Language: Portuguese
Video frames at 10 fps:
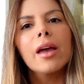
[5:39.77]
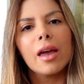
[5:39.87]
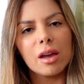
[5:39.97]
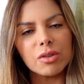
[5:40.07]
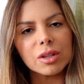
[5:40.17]

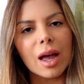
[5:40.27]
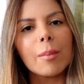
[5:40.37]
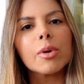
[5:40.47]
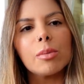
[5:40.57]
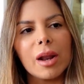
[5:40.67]

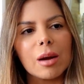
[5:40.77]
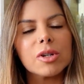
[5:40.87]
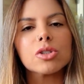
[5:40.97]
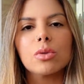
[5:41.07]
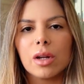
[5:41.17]
evitar
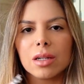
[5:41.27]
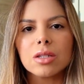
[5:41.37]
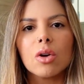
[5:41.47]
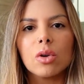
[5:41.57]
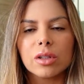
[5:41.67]
problemas com
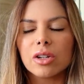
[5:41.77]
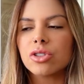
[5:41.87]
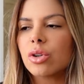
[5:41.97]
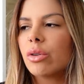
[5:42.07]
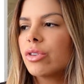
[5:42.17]
relação à
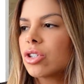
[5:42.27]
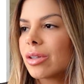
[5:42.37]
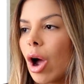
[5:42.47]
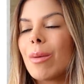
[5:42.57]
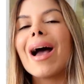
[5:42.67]
contagem de Covid e tal.